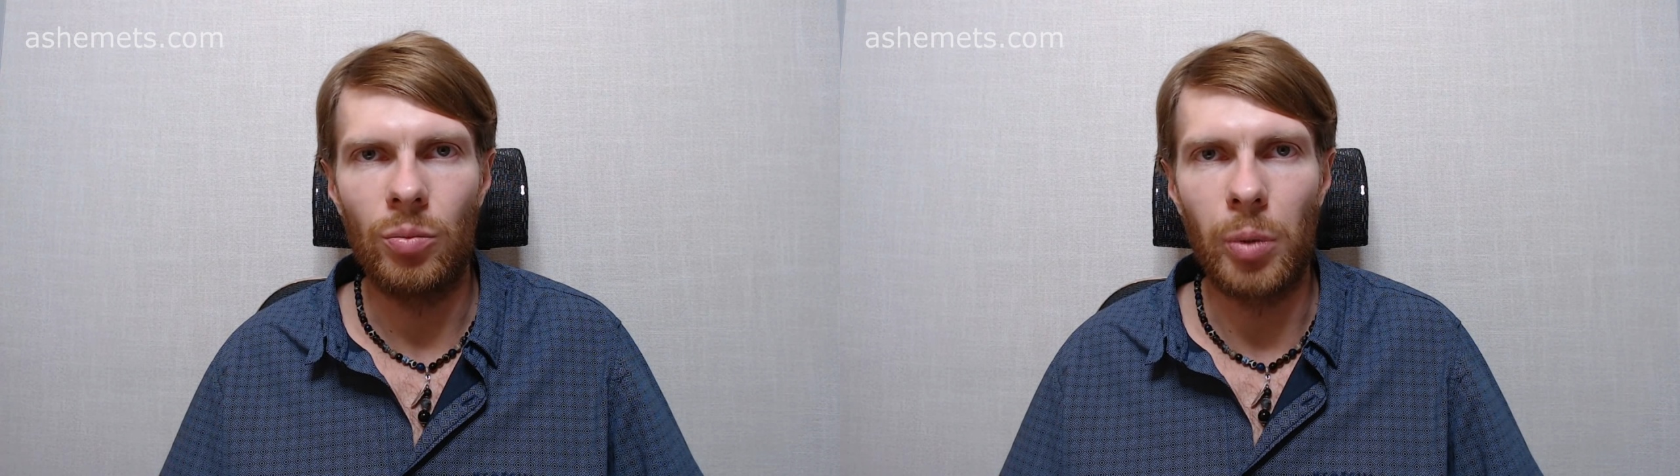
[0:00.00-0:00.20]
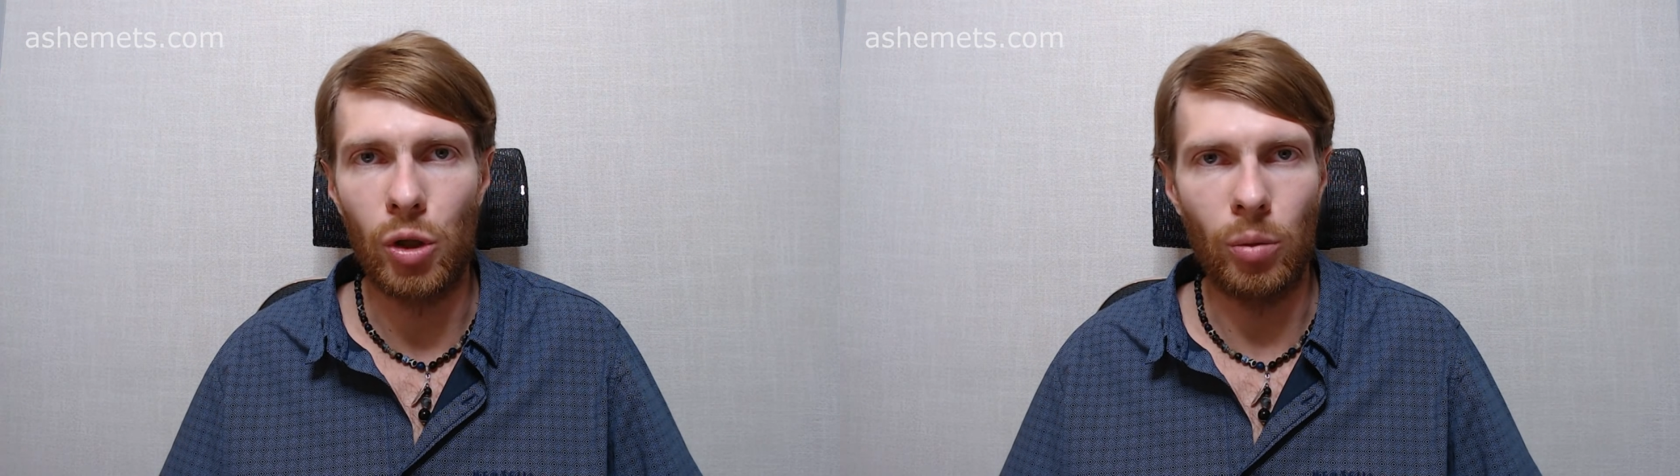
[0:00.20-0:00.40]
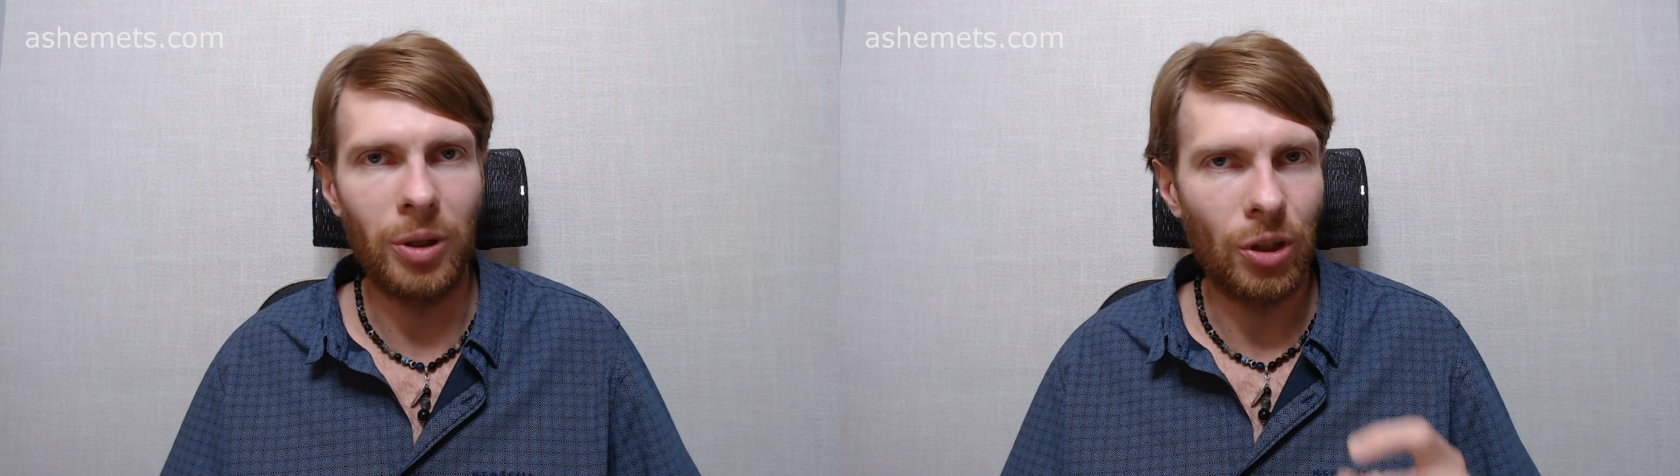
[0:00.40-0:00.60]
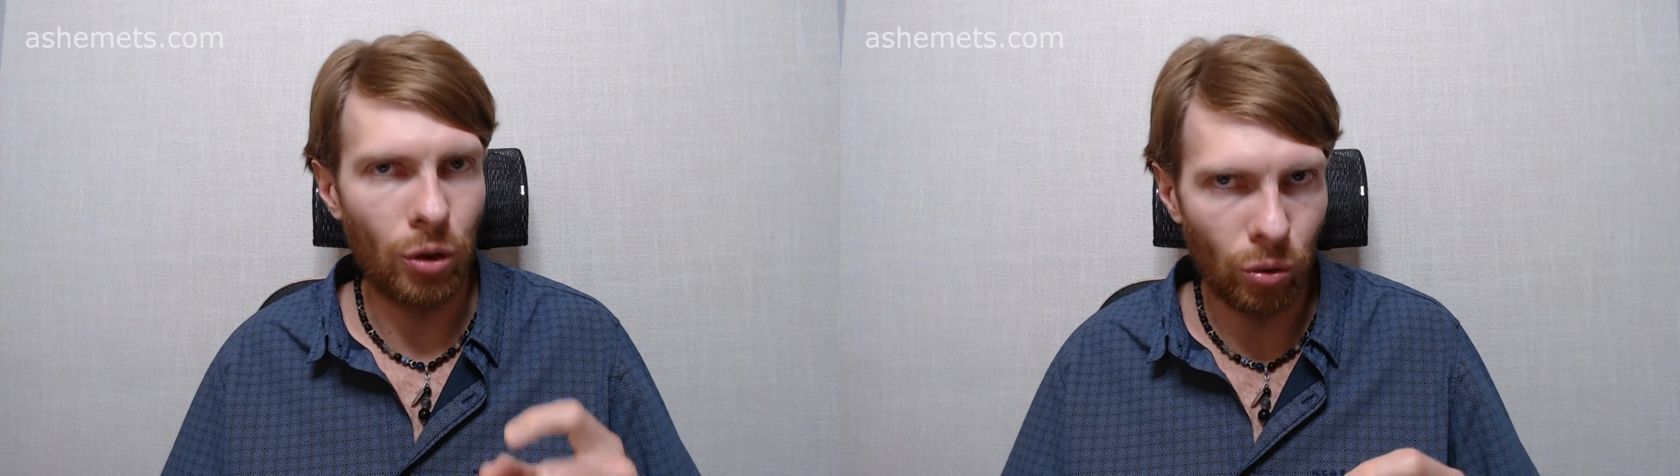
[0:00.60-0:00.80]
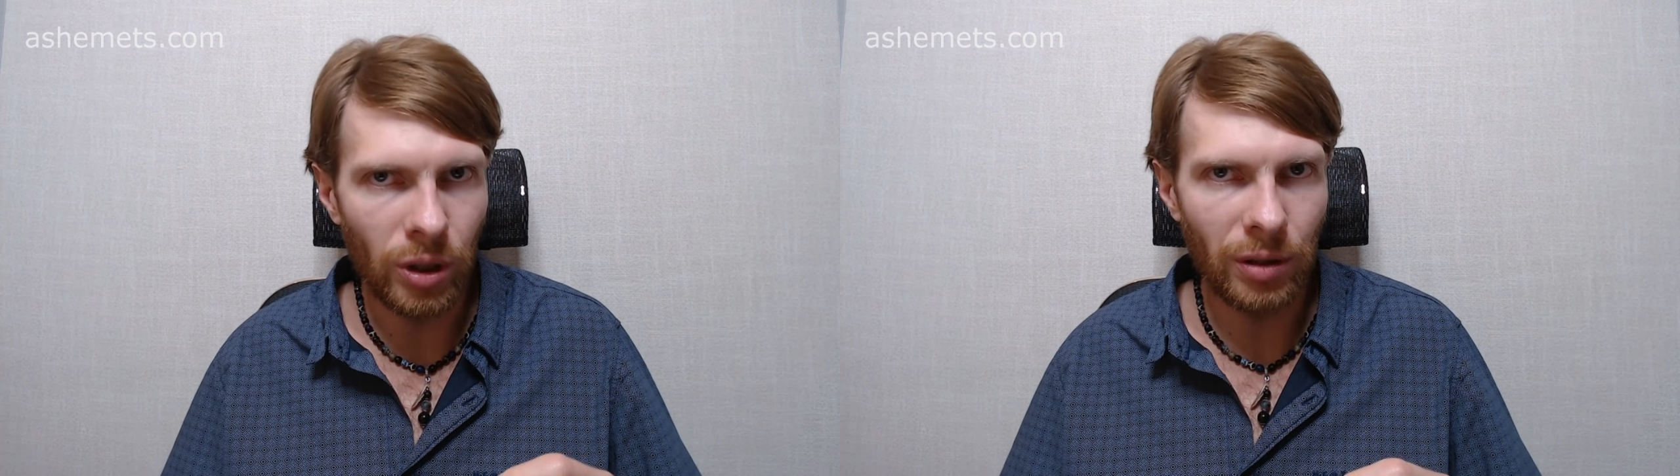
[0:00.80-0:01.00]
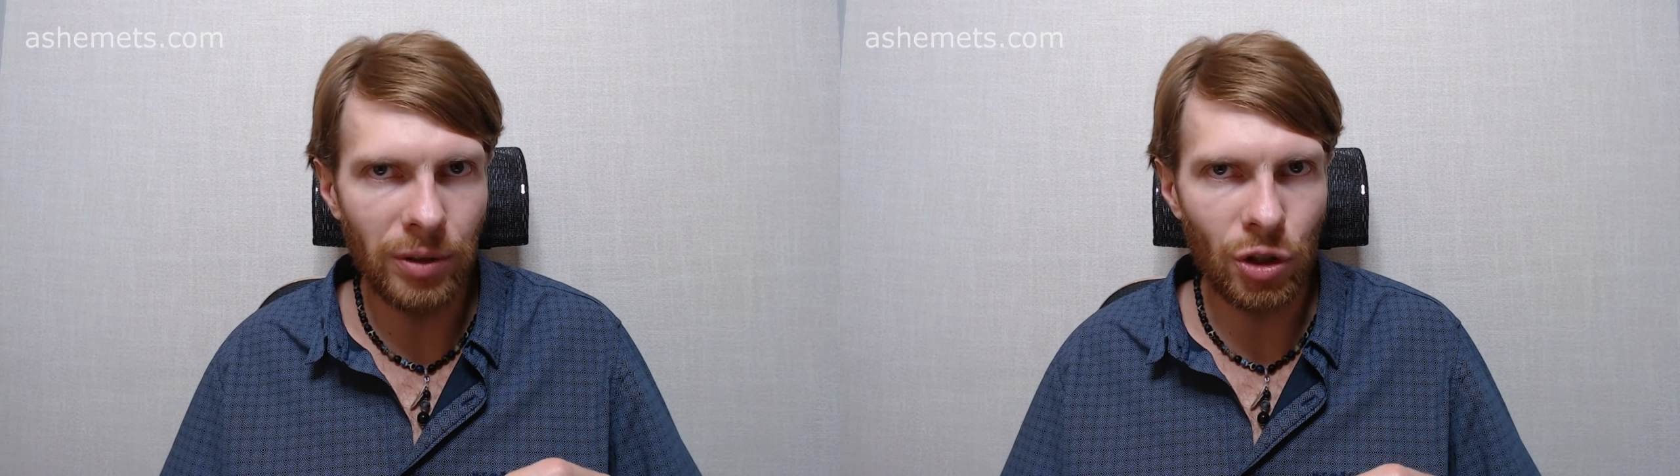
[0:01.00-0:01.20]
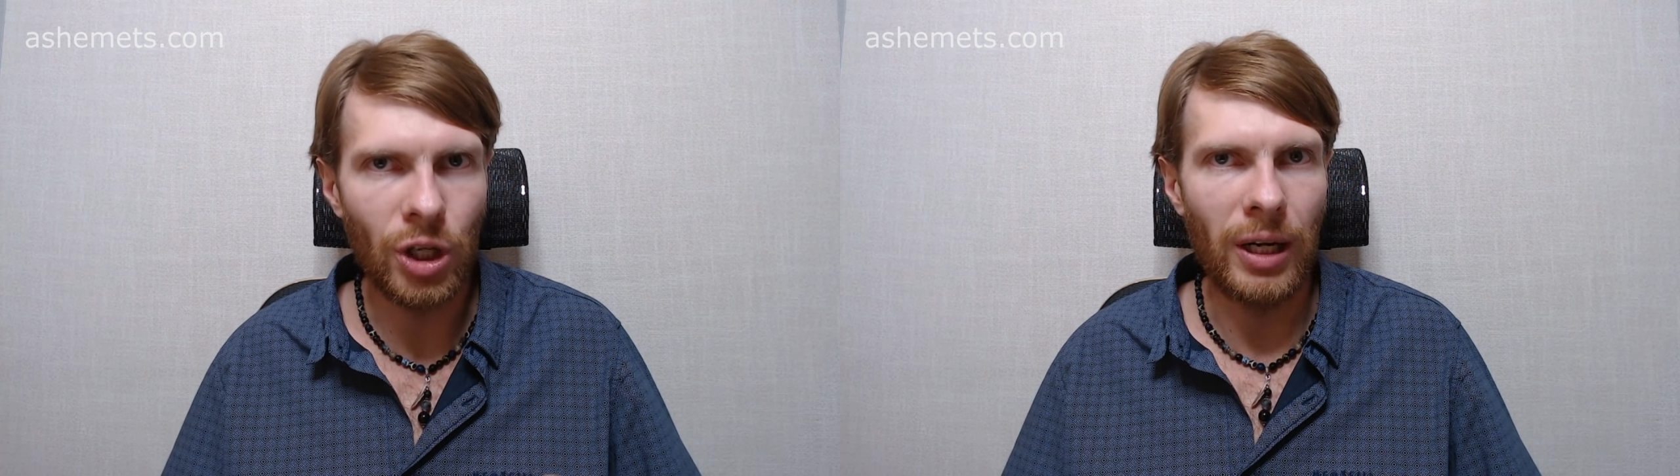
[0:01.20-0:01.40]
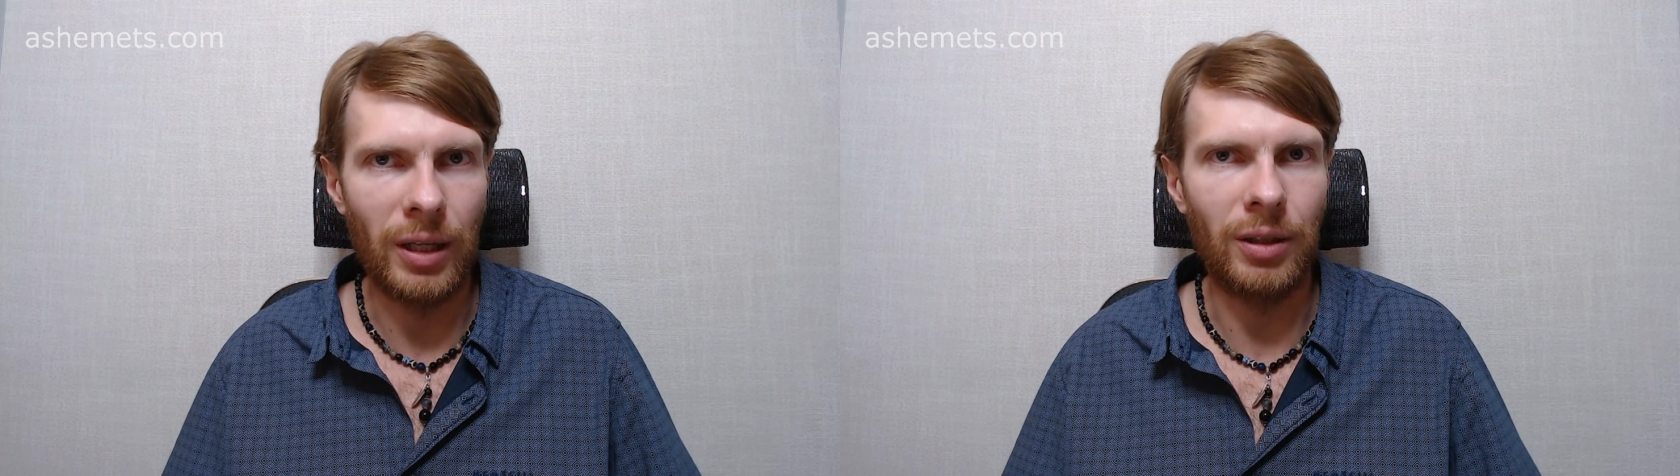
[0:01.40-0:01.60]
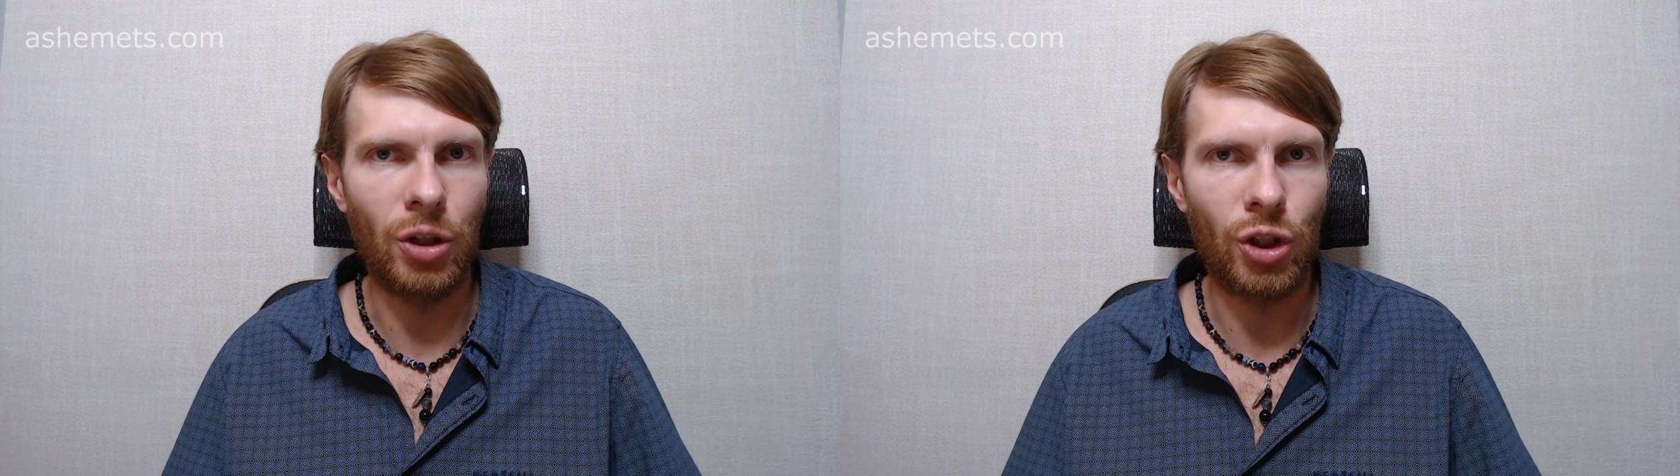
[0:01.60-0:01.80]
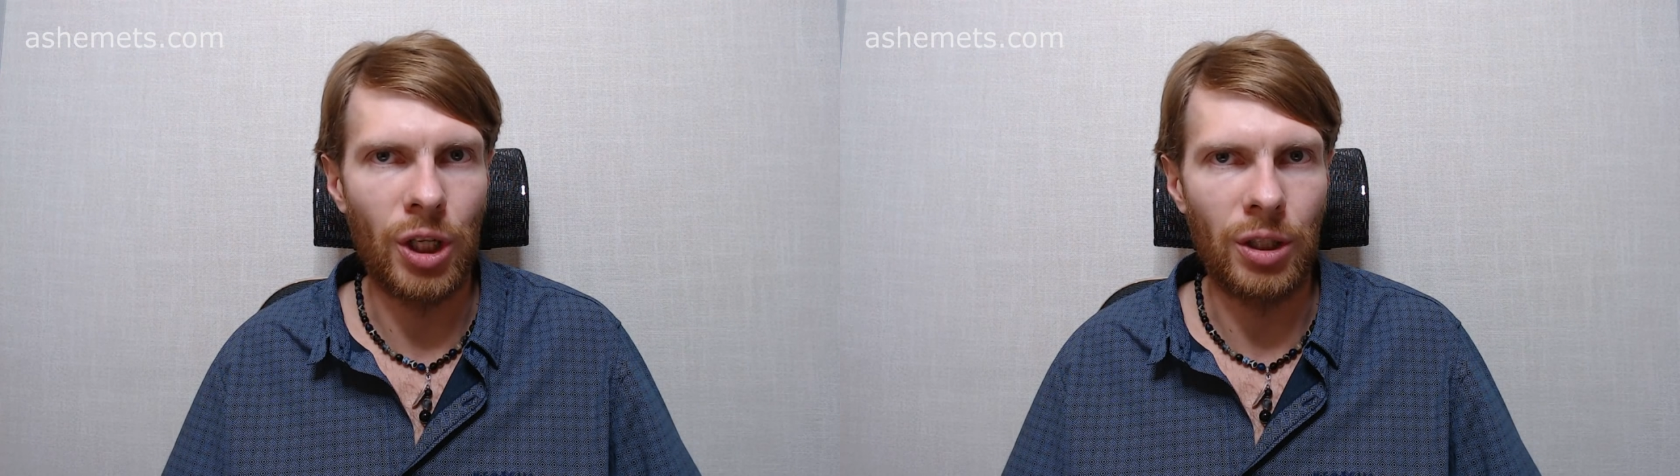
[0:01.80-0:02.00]
Причем это не только в начале
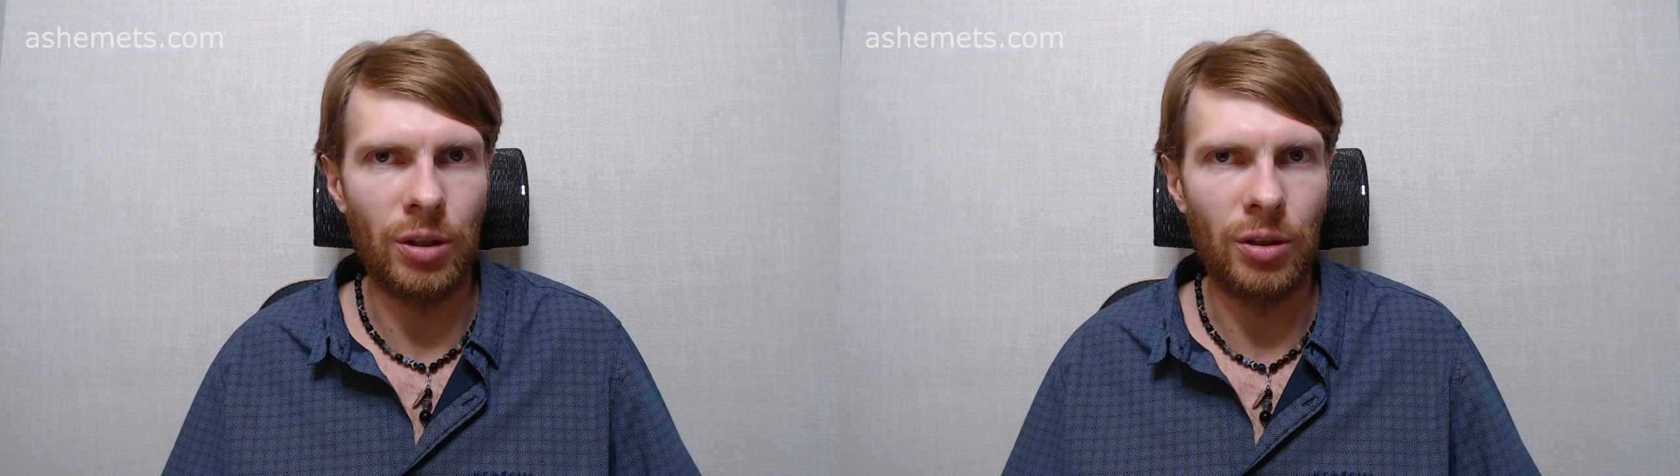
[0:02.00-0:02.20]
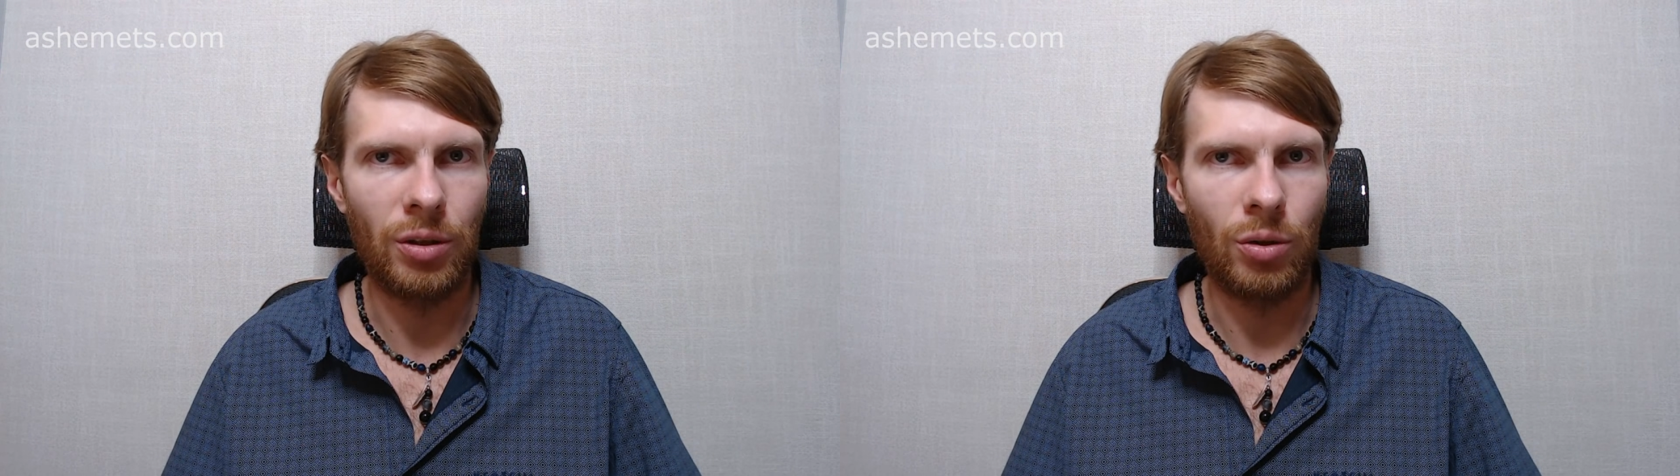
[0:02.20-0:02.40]
отношений.